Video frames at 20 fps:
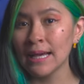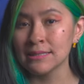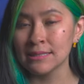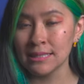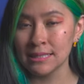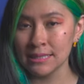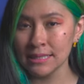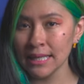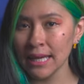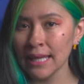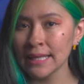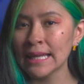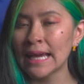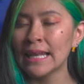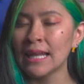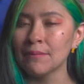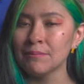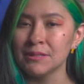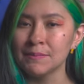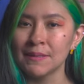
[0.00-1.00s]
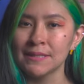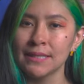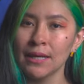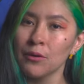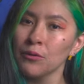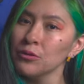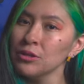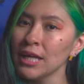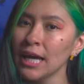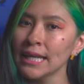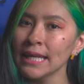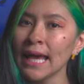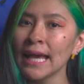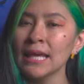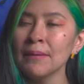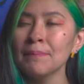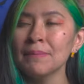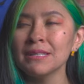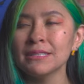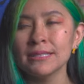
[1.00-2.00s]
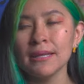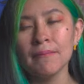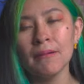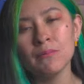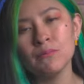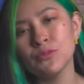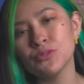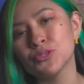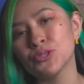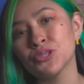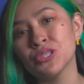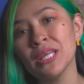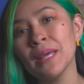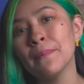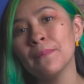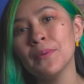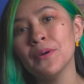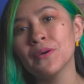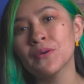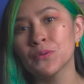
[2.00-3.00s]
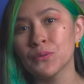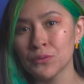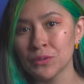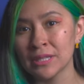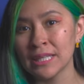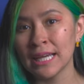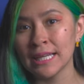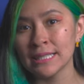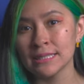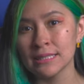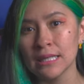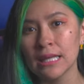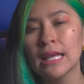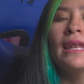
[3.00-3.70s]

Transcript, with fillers: Asistían a la misma secundaria y pasaban mucho tiempo juntas.